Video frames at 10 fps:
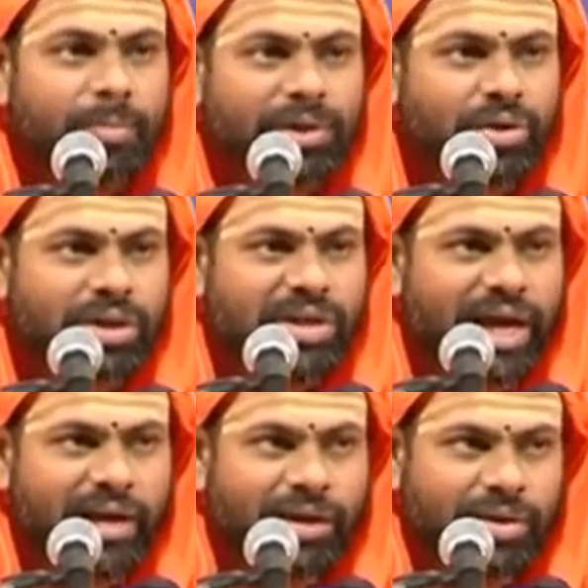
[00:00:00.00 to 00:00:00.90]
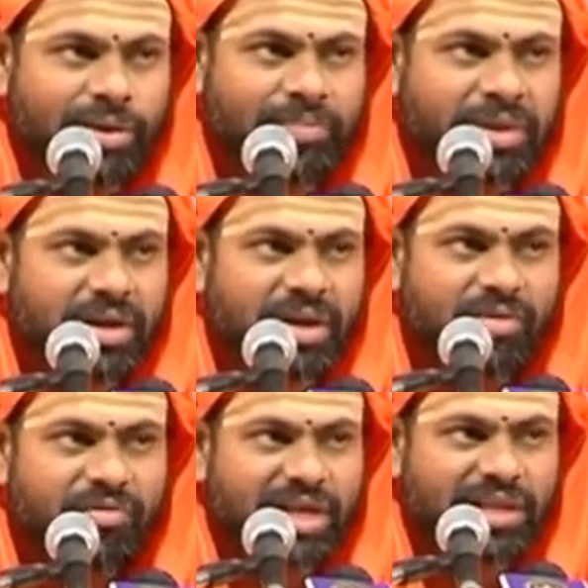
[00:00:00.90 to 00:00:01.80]
పదో అధ్యాయంలో
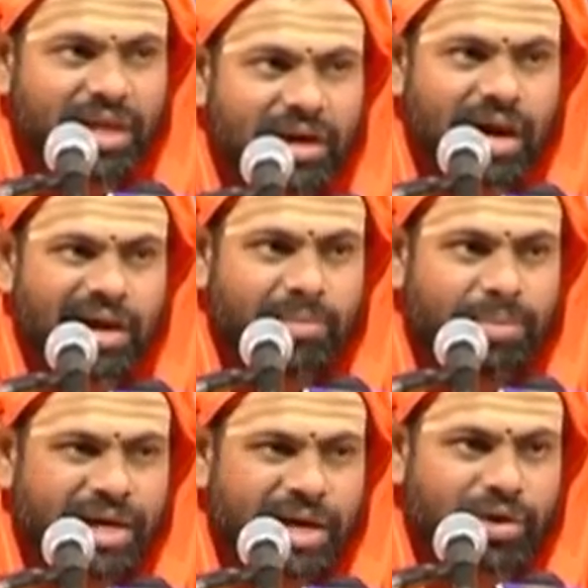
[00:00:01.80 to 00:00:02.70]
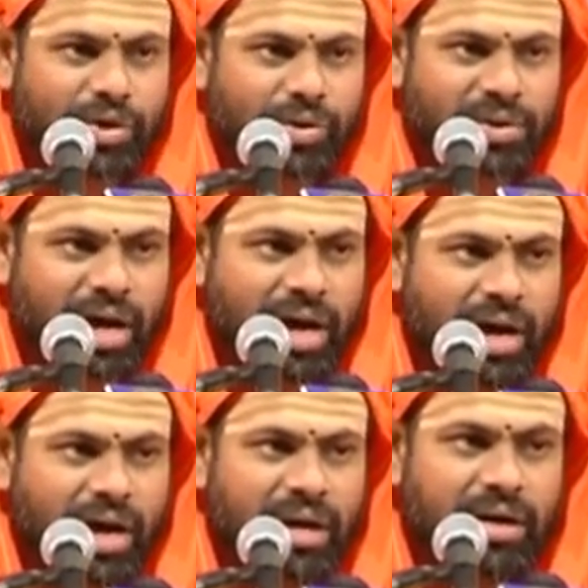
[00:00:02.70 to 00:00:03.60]
వీత రాగ భయక్రోధాహ
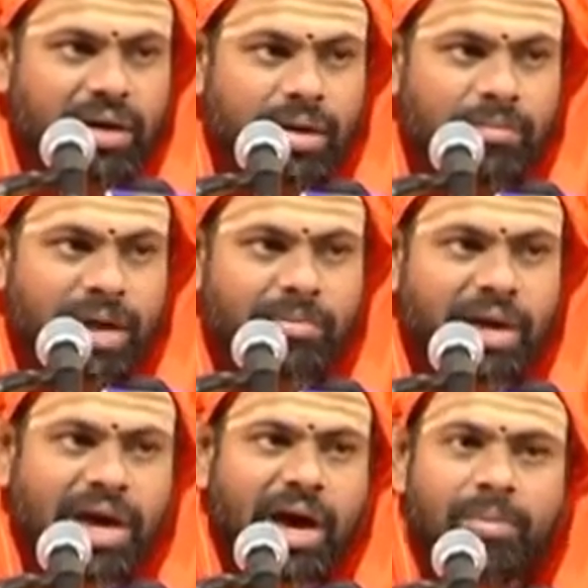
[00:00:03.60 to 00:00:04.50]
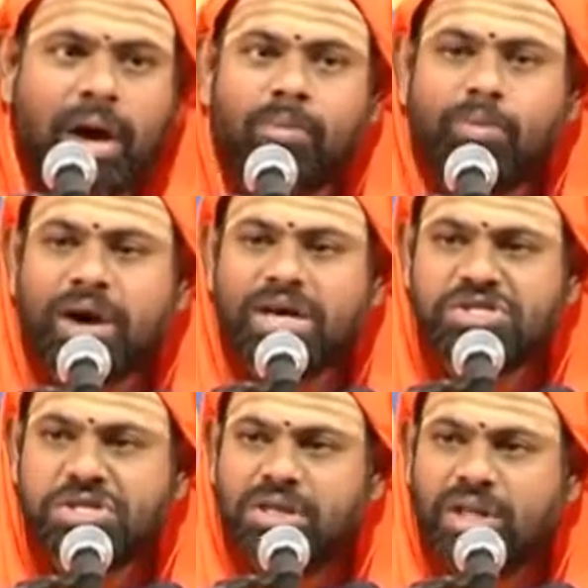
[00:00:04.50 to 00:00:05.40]

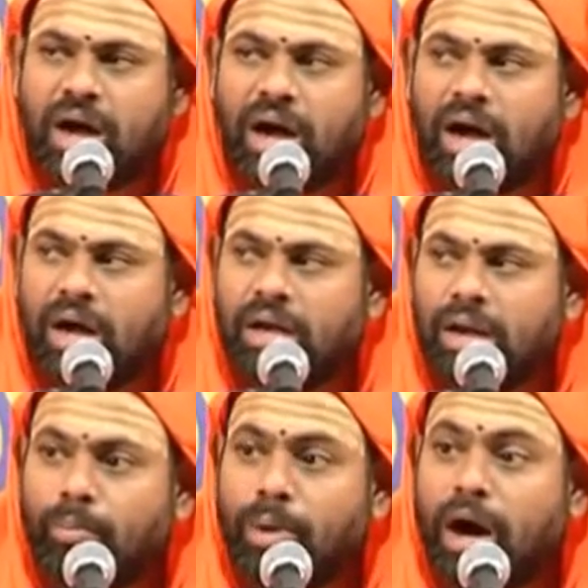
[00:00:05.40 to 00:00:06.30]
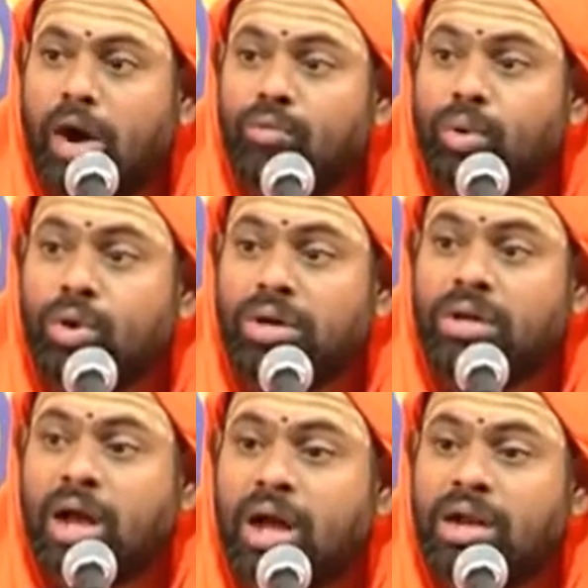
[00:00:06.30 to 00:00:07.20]
మన్మయామాముపాశ్రితా బహవో
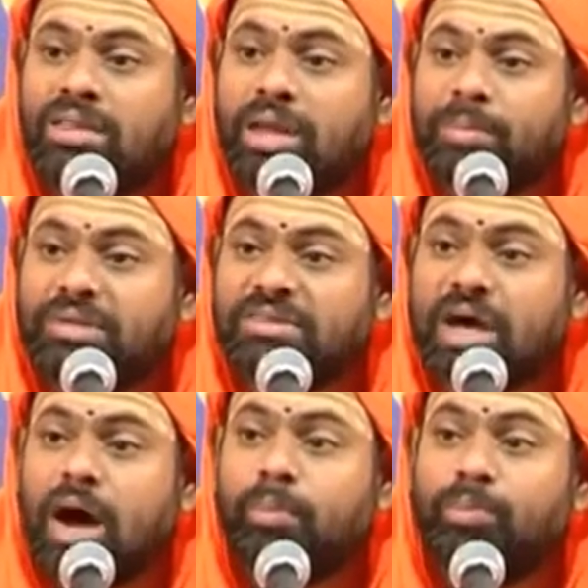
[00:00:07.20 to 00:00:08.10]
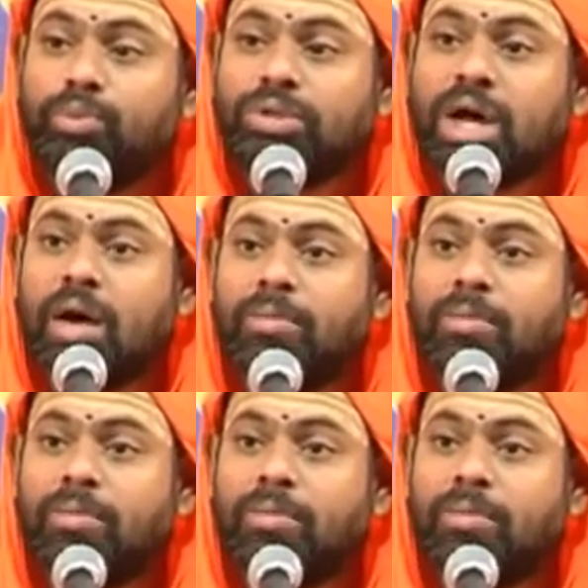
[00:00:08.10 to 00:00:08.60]
జ్ఞాన తపసా పూతా